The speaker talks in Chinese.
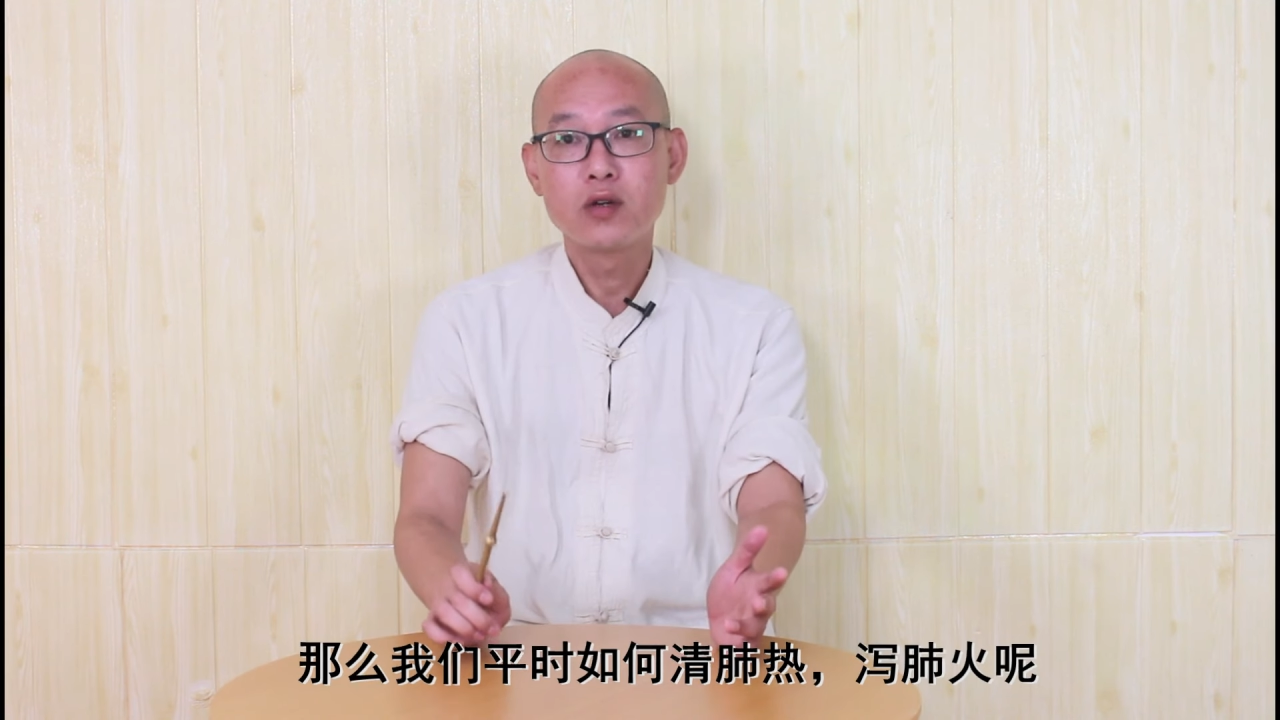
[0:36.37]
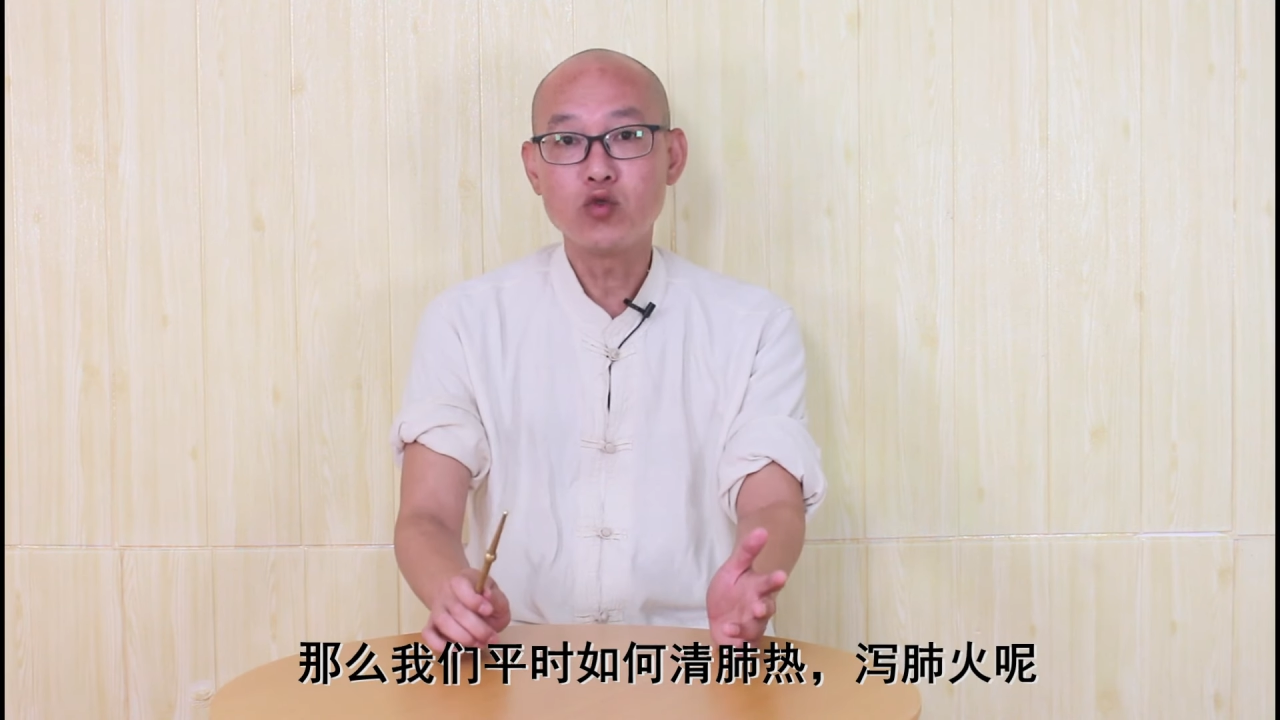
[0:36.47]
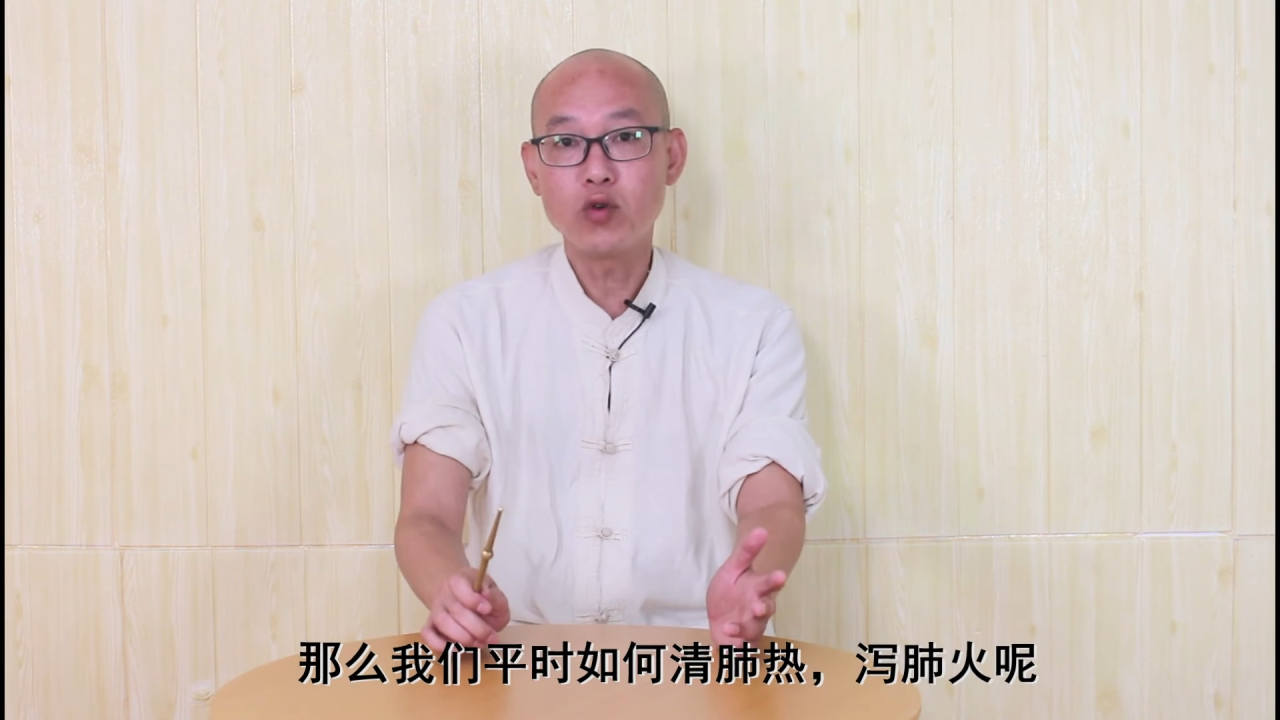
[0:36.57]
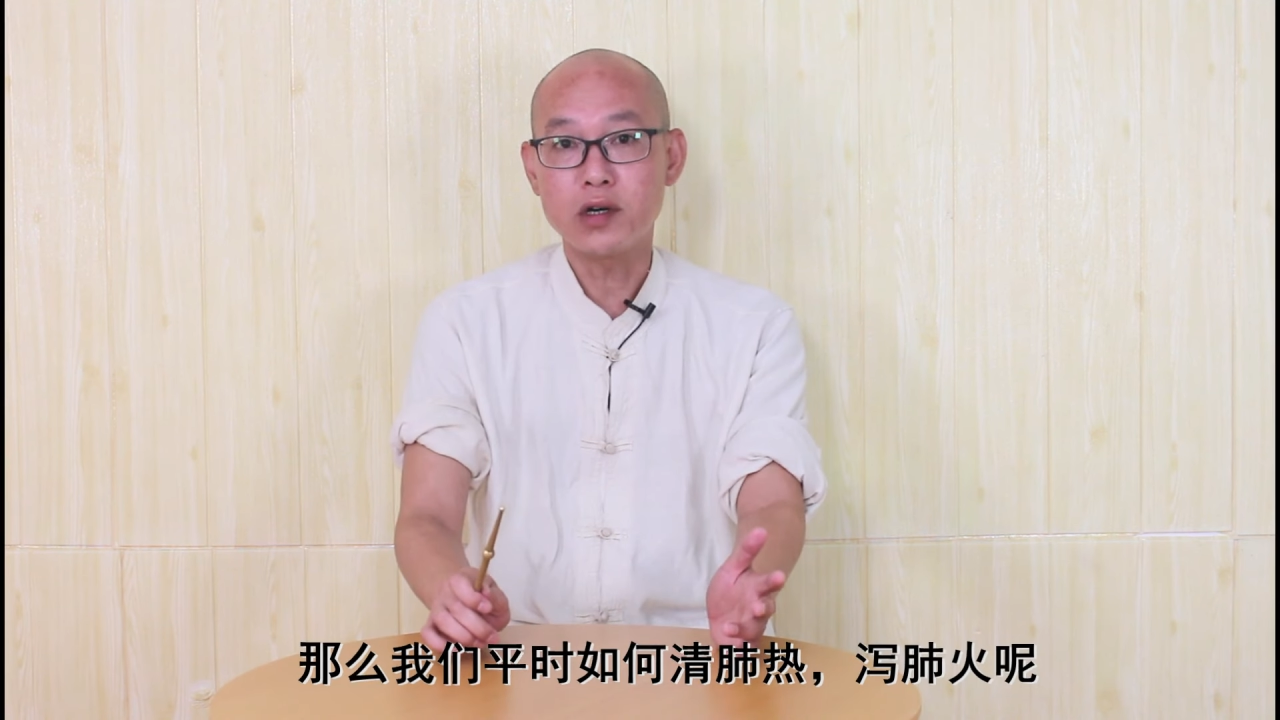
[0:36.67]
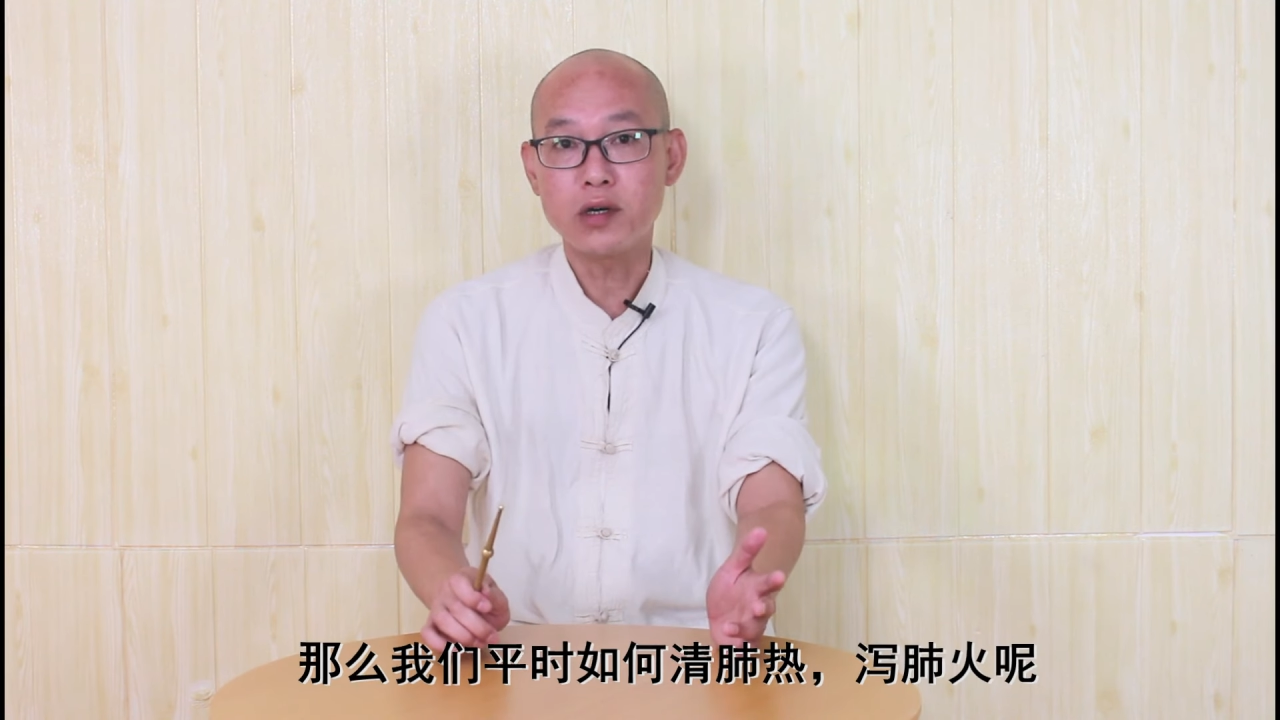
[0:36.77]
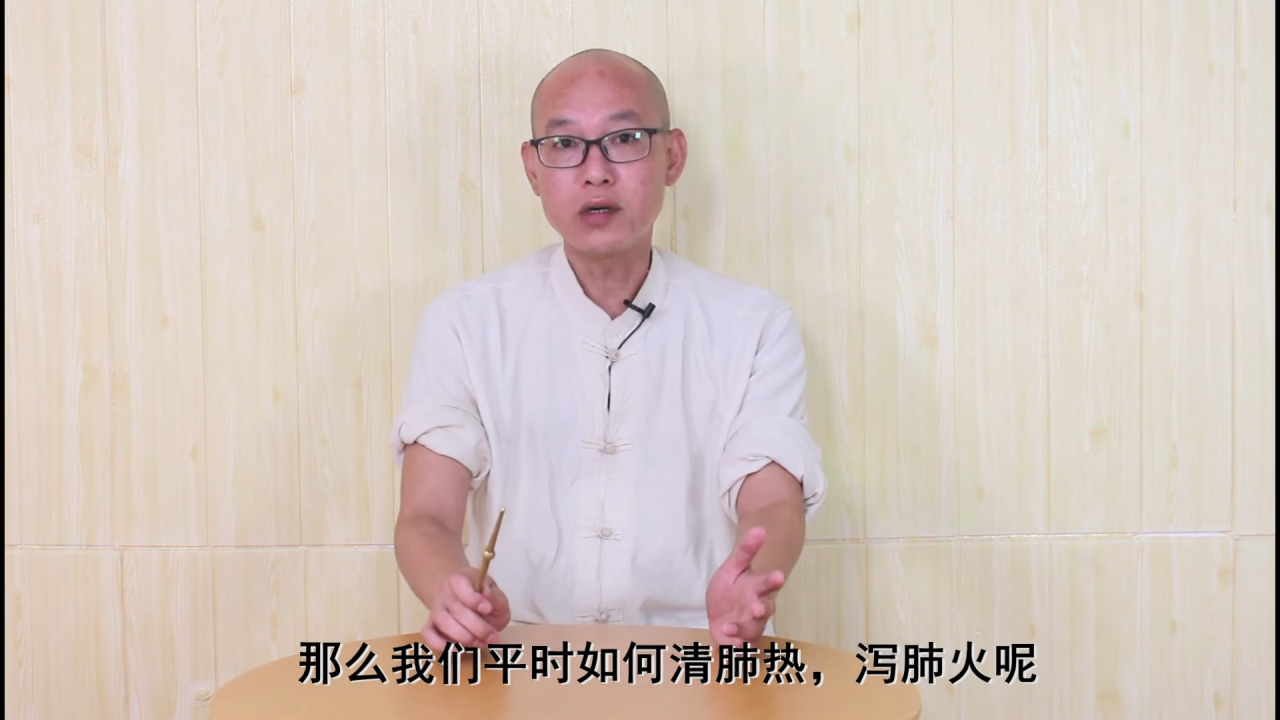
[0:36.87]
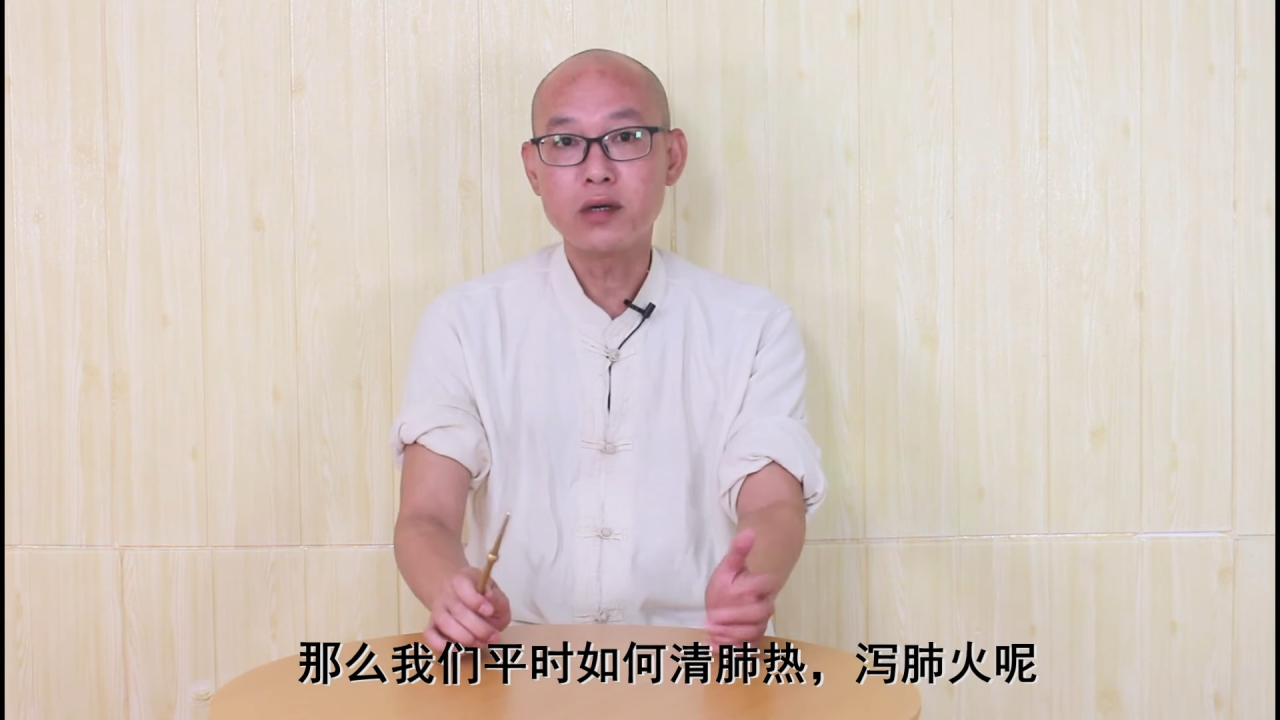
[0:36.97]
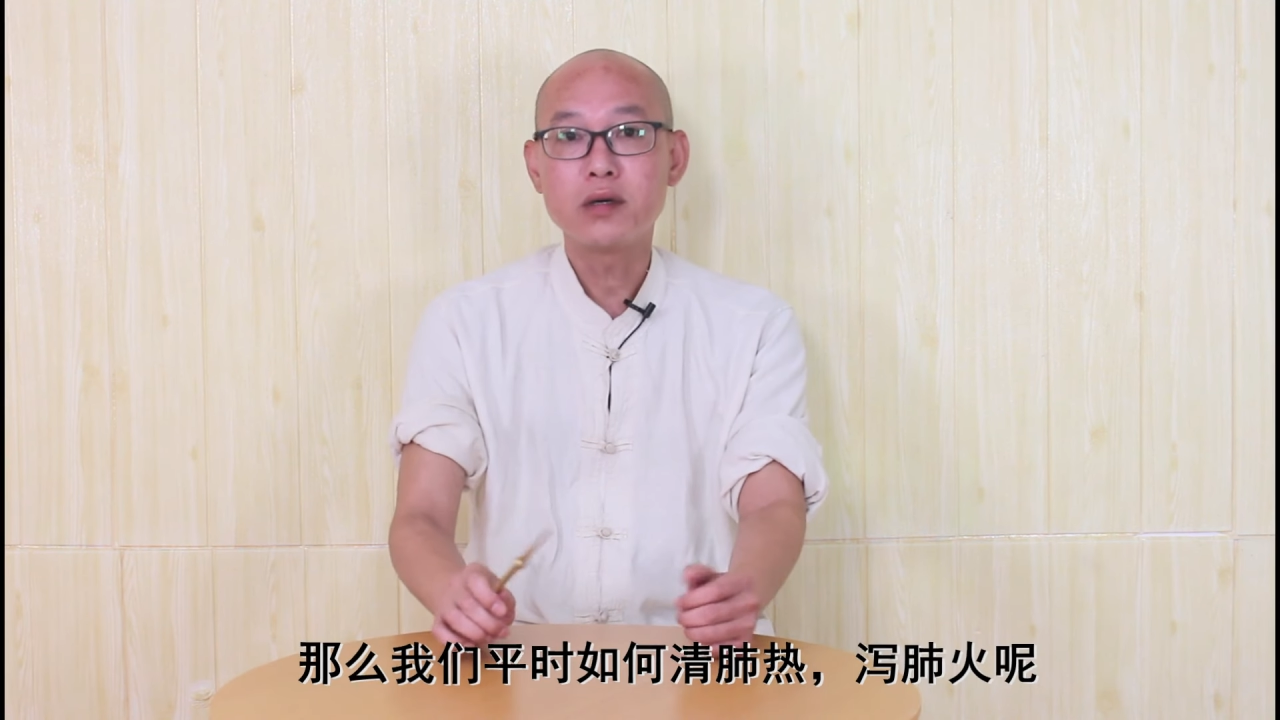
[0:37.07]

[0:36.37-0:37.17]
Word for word: 如何